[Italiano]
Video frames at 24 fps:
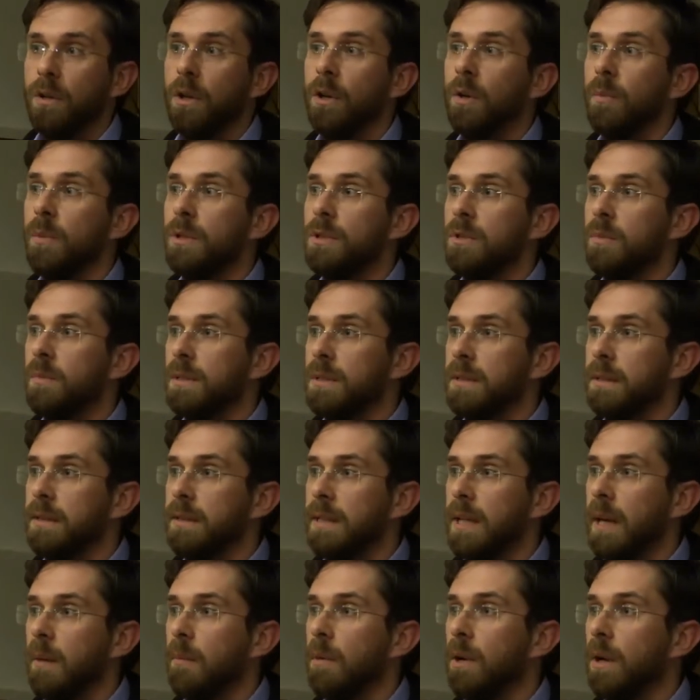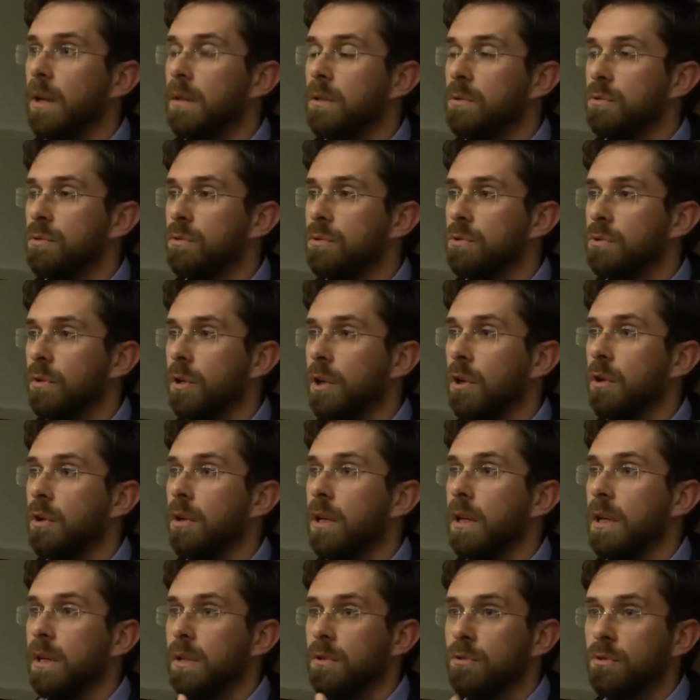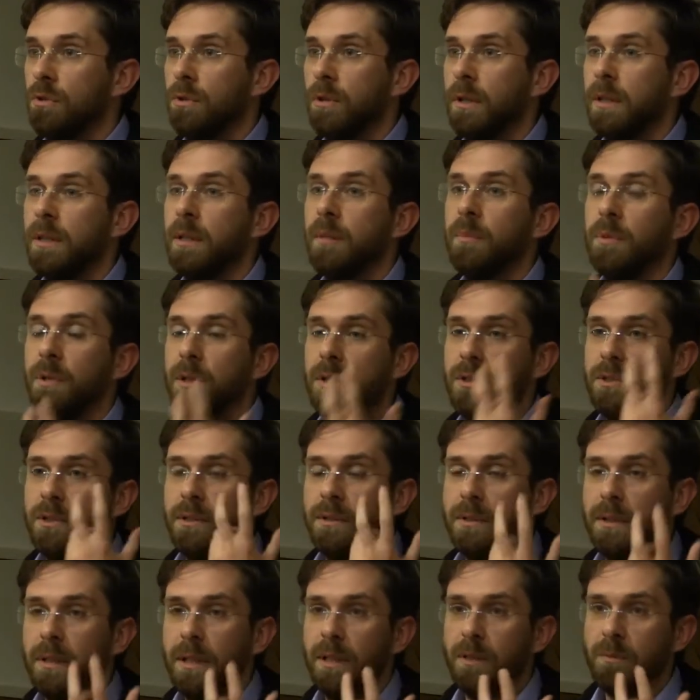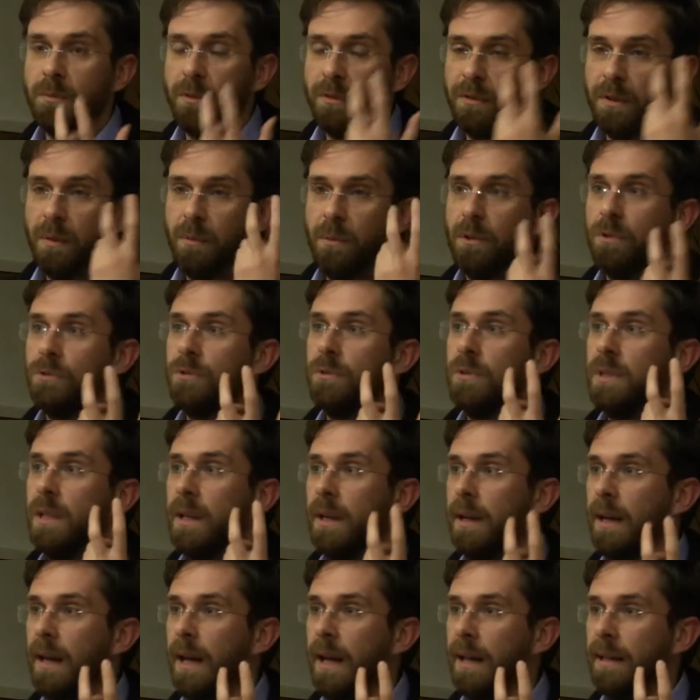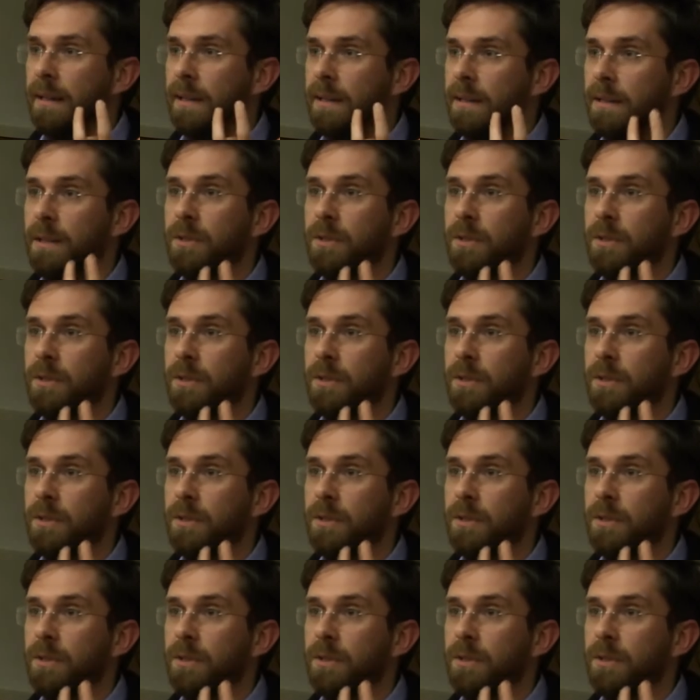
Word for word: Noi come ci presentiamo alla discussione con la regione del policentrismo famoso di Errani?